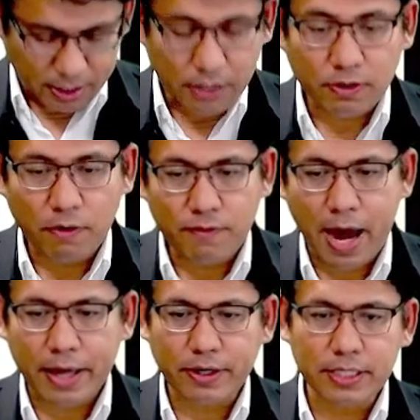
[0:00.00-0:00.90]
ทั้งสอง
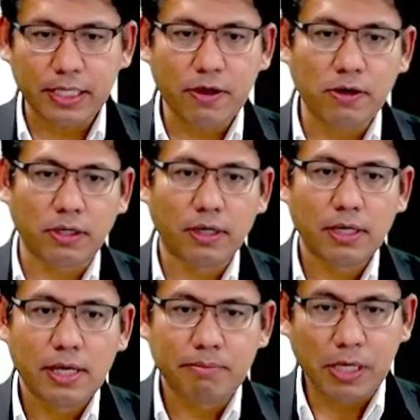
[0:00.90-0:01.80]
ฝ่ายก็จะต้อง
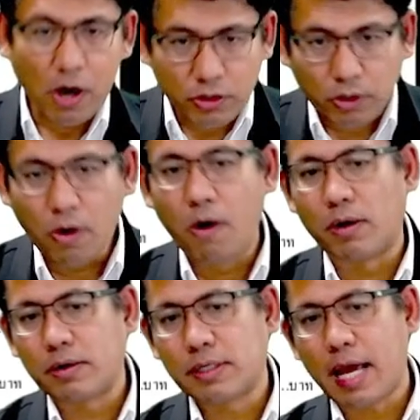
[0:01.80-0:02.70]
มีข้อตกลง
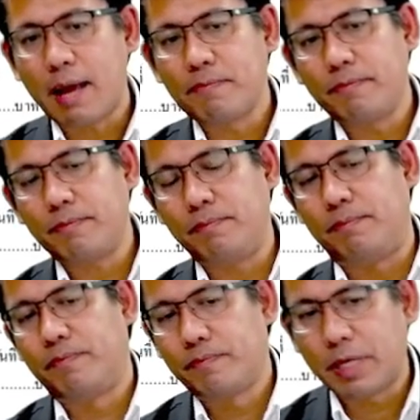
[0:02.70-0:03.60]
นะครับ
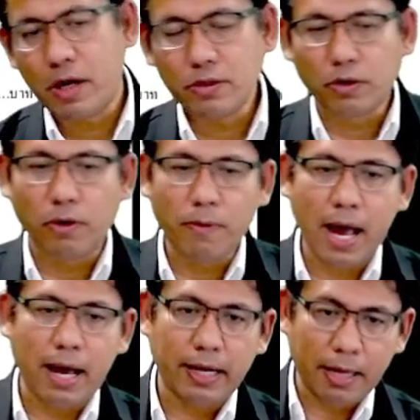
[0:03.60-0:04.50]
มีข้อตกลง
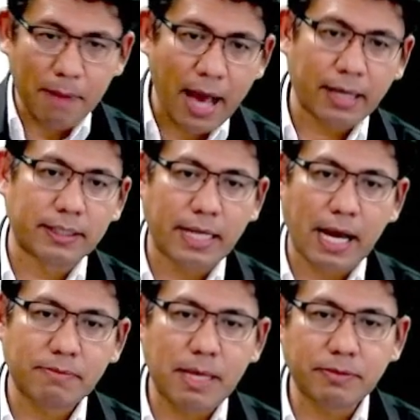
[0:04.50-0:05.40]
ว่าอะไรบ้าง
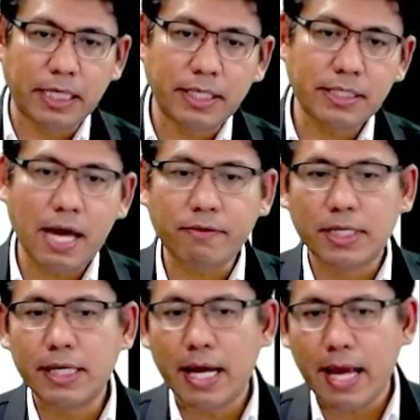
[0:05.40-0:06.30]
นะครับทรัพย์สินที่เช่า
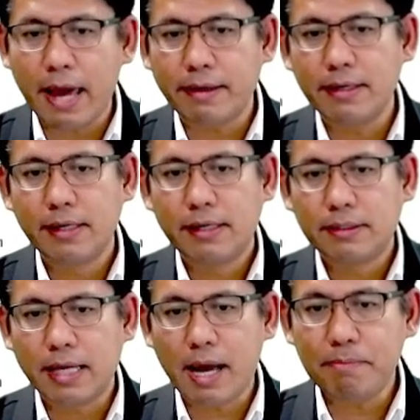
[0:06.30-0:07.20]
คืออะไร
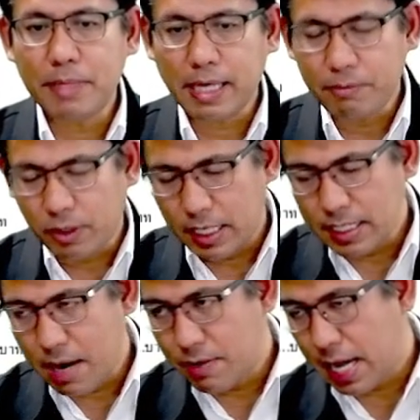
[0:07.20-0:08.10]
นะครับมีกำหนด
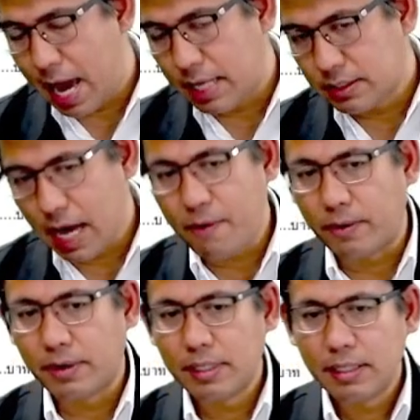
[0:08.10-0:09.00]
ระยะเวลาเช่า
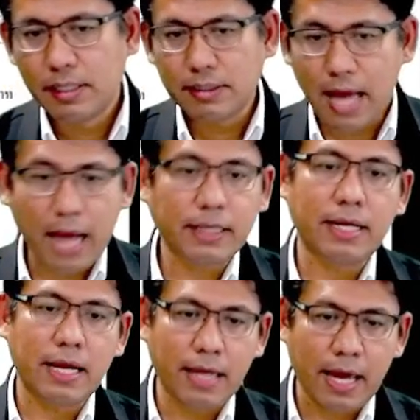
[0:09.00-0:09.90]
นานข
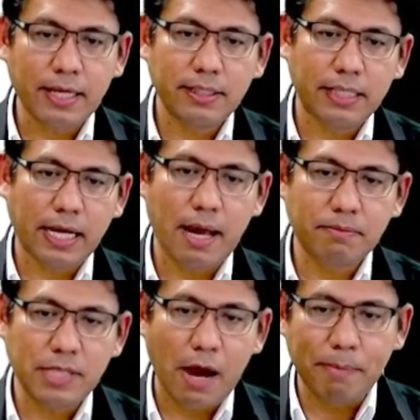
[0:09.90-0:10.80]
นาดไหนนะครั
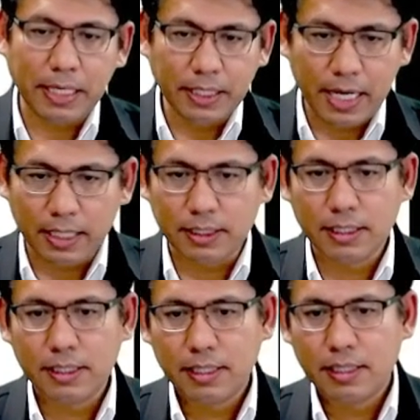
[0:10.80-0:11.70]
บเช่าเป็นเดือน
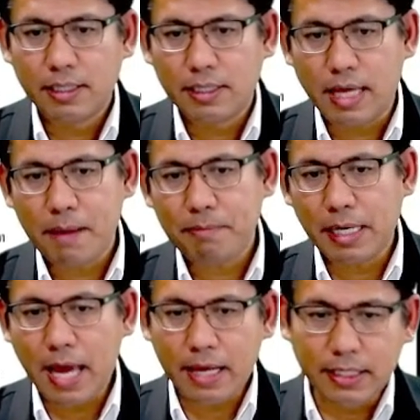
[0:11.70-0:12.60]
นะ
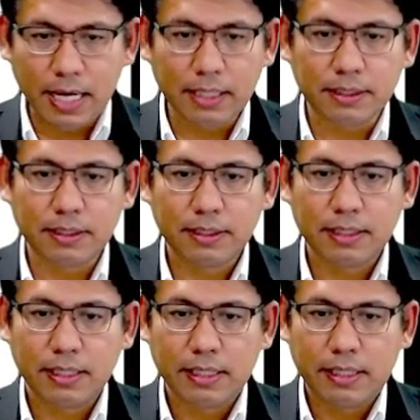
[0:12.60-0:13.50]
เป็นรายเดือน
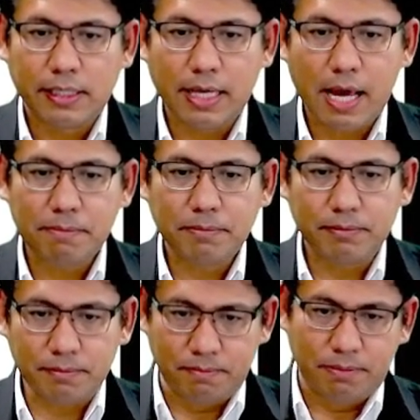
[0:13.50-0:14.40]
นะครับ
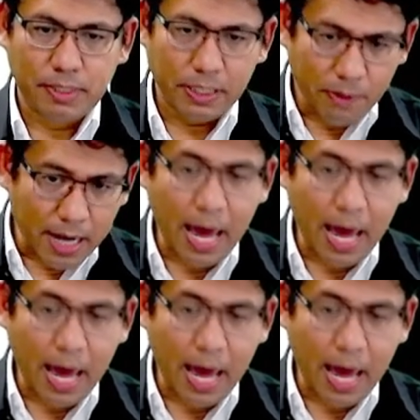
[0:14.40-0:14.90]
หรือว่า